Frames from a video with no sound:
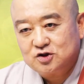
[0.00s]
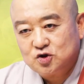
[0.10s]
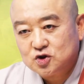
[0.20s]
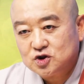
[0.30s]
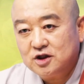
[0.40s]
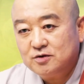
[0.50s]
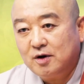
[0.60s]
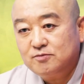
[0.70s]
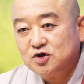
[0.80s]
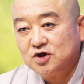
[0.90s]
아, 초선
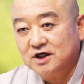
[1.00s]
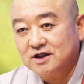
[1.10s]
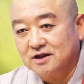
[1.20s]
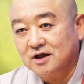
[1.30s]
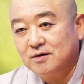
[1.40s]
범천은